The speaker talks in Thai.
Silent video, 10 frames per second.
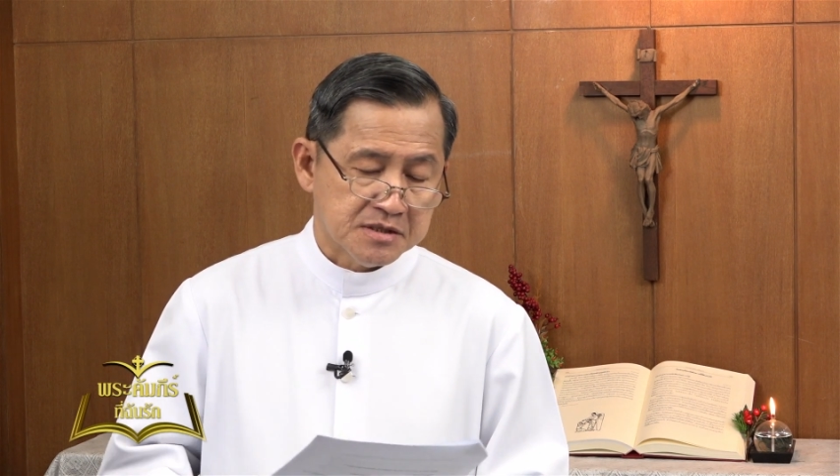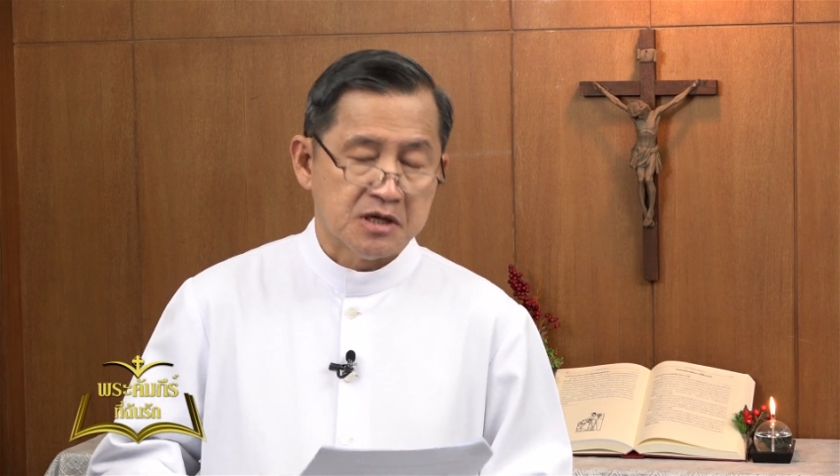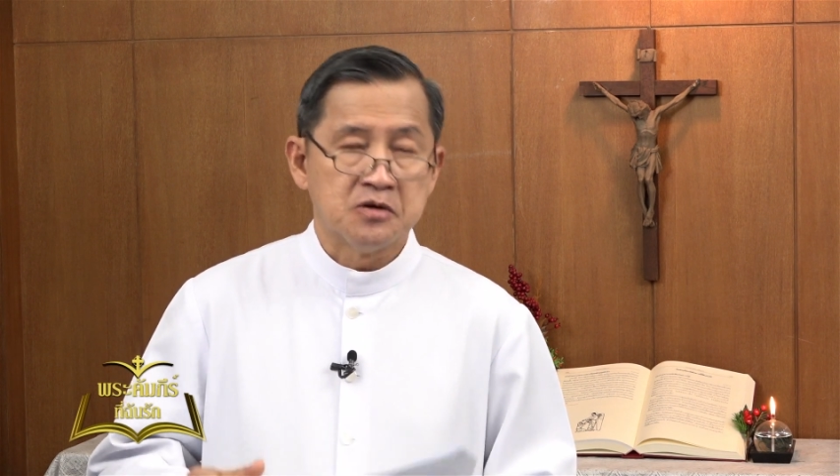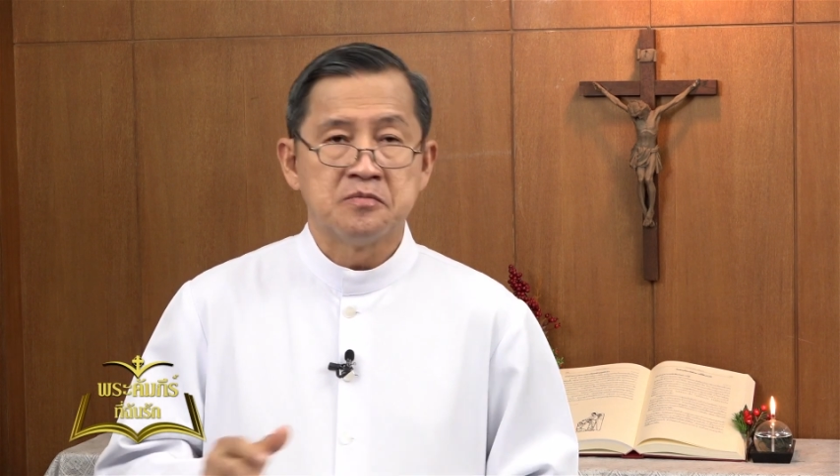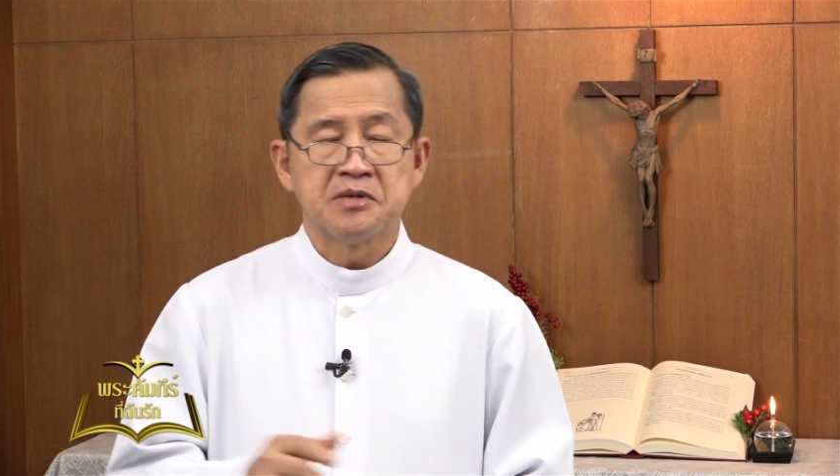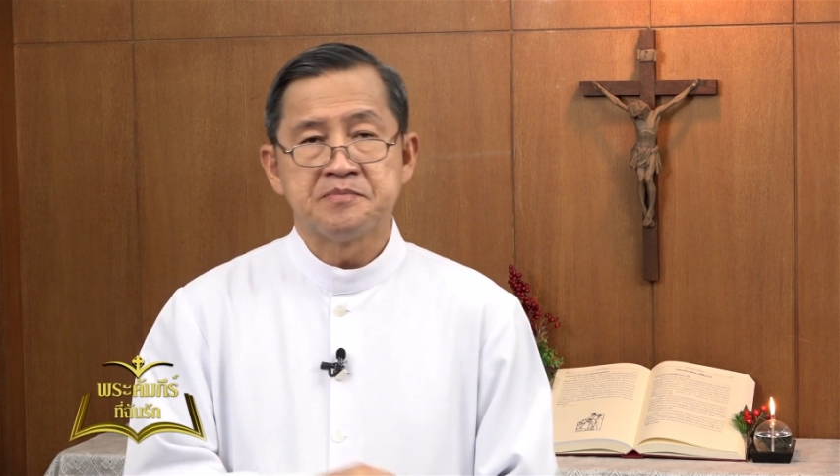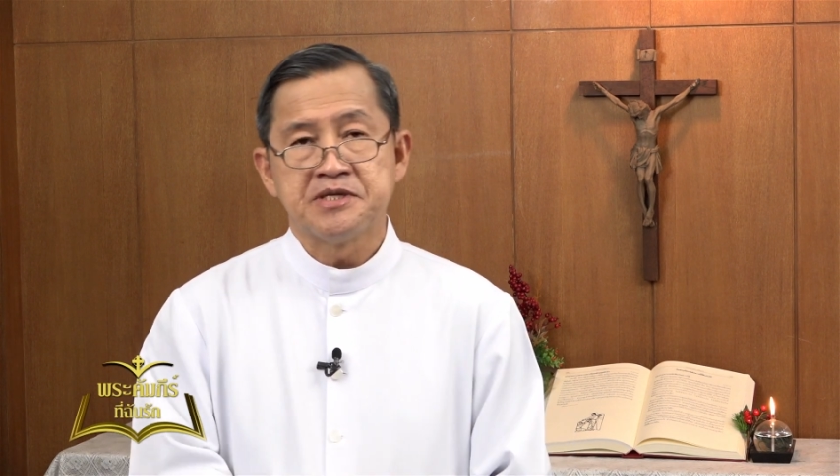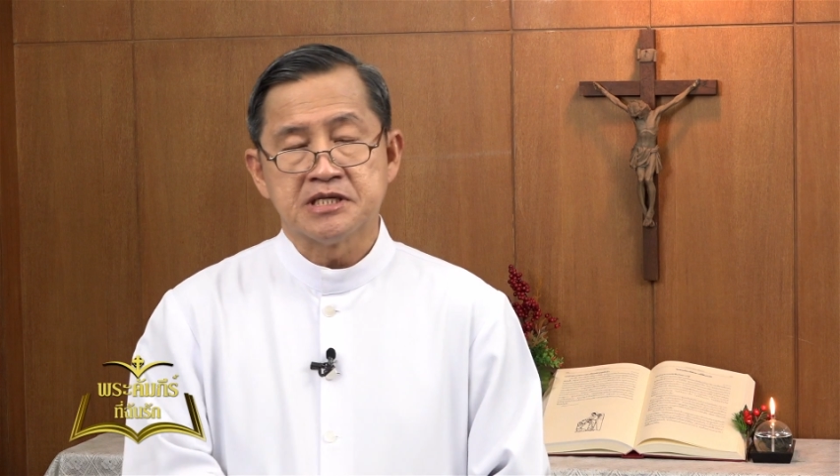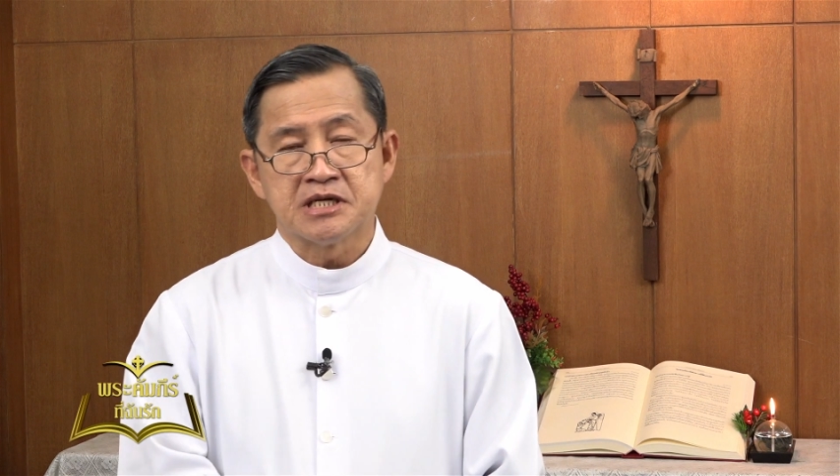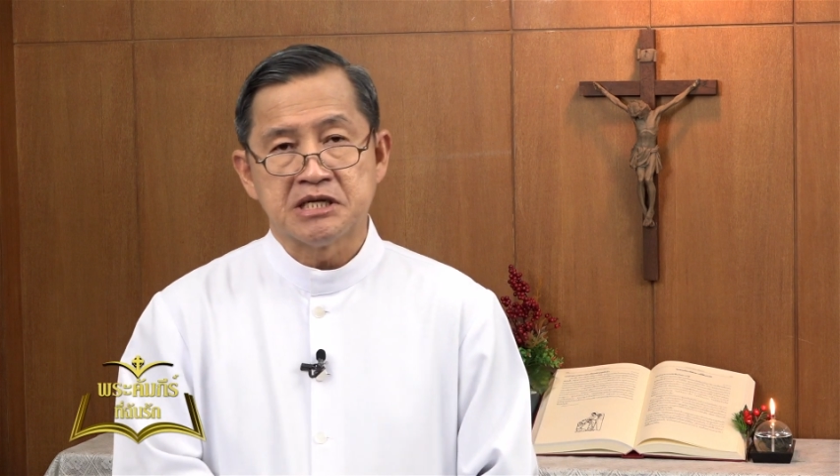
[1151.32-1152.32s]
เรามา
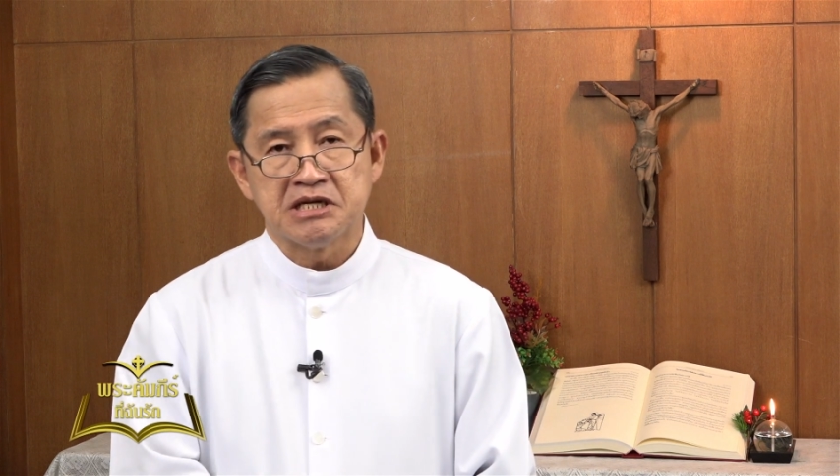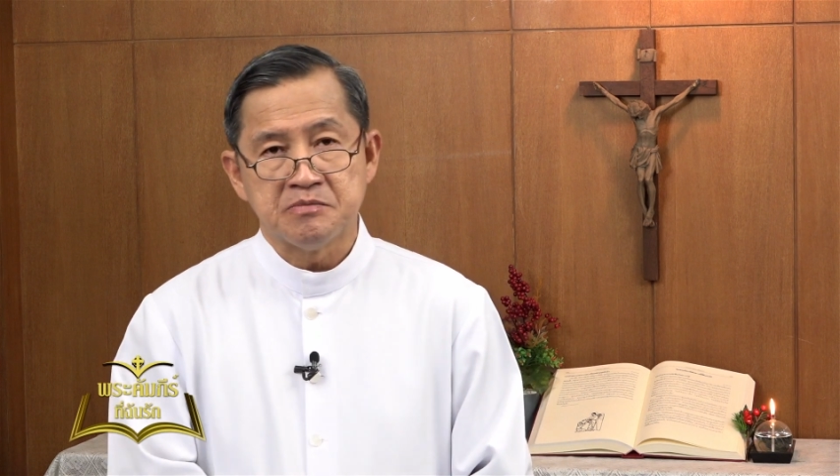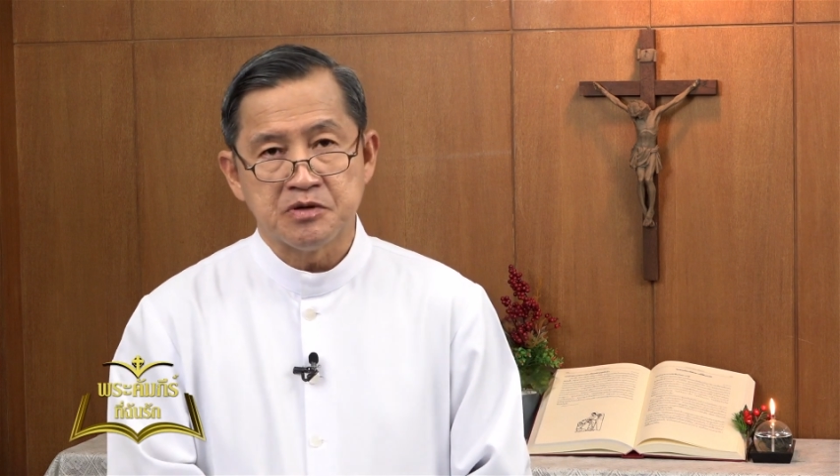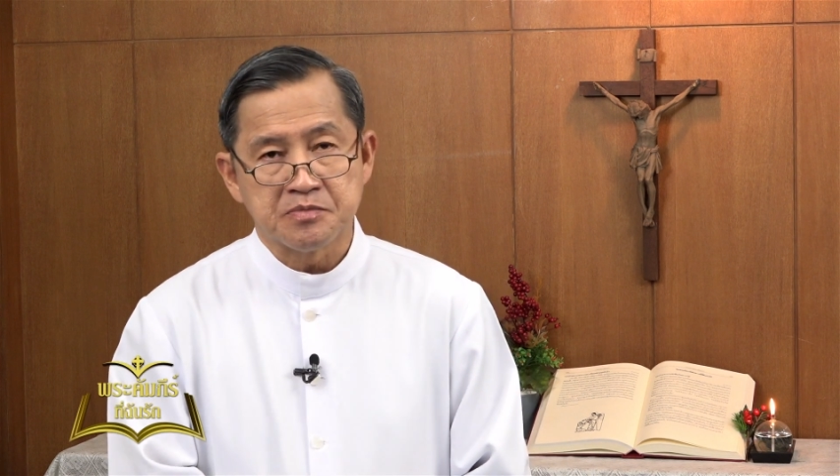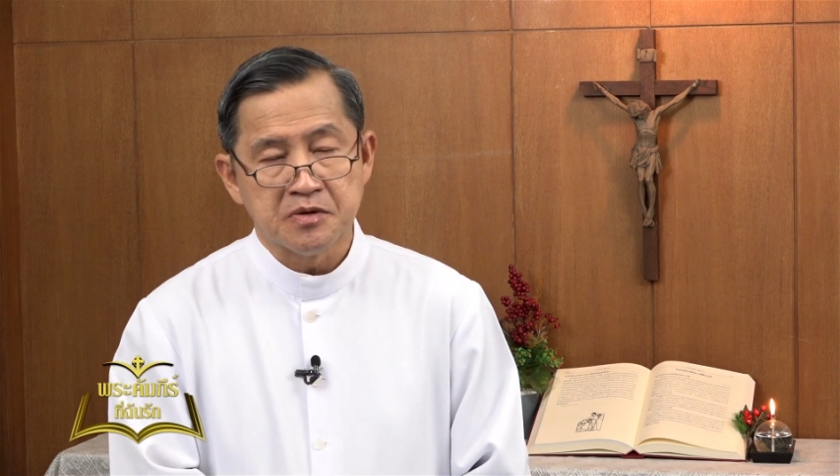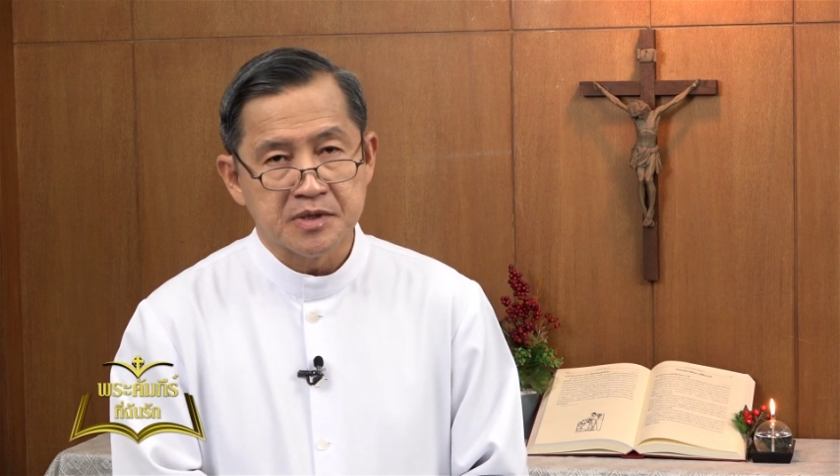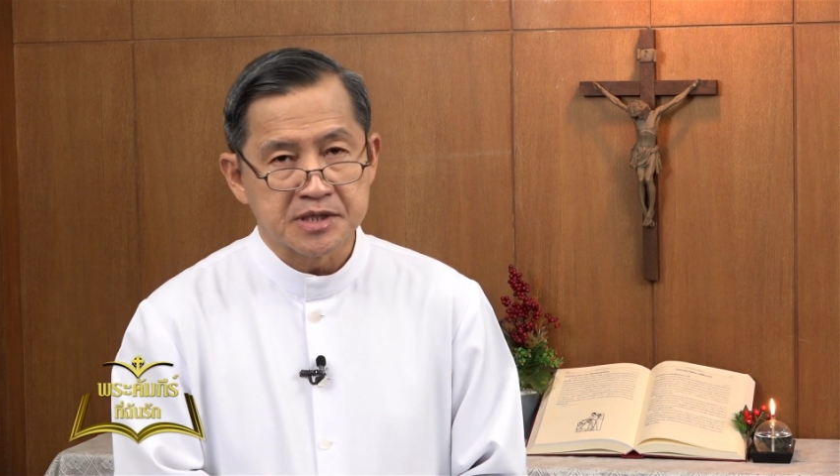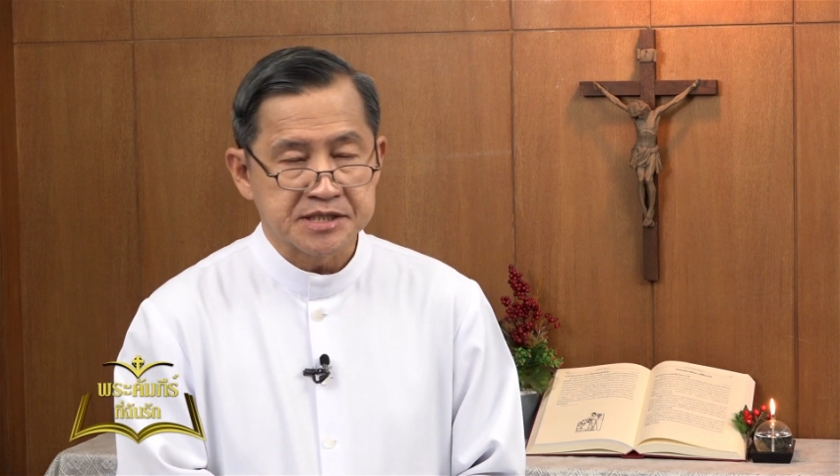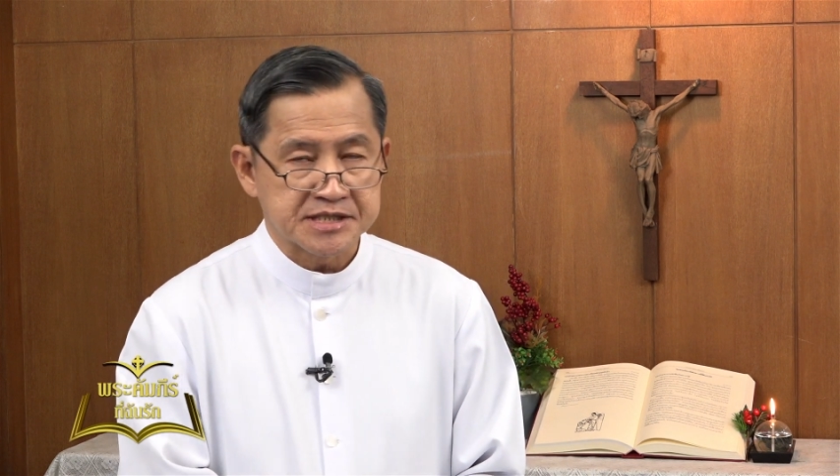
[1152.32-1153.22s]
พิจารณาบทพระวร